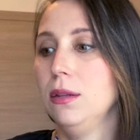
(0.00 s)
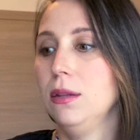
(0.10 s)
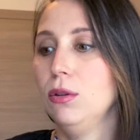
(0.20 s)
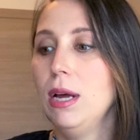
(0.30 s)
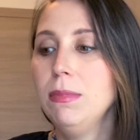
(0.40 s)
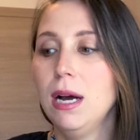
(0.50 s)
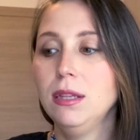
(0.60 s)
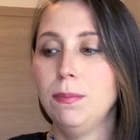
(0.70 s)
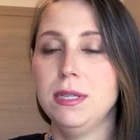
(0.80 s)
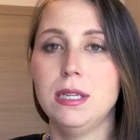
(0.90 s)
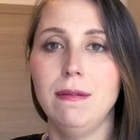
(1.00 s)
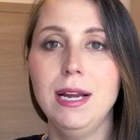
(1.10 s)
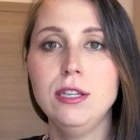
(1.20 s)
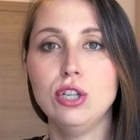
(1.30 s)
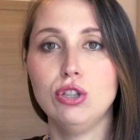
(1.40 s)
Нам как-то
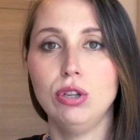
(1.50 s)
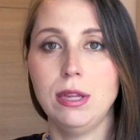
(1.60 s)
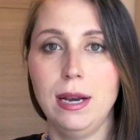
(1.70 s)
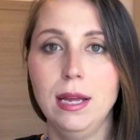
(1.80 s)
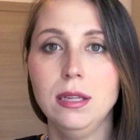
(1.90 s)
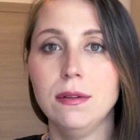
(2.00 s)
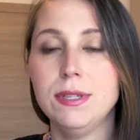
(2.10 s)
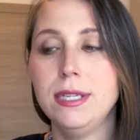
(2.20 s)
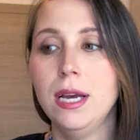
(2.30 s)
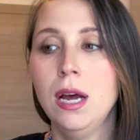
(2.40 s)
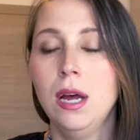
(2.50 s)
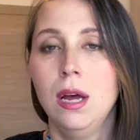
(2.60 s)
представляется, что итальянки все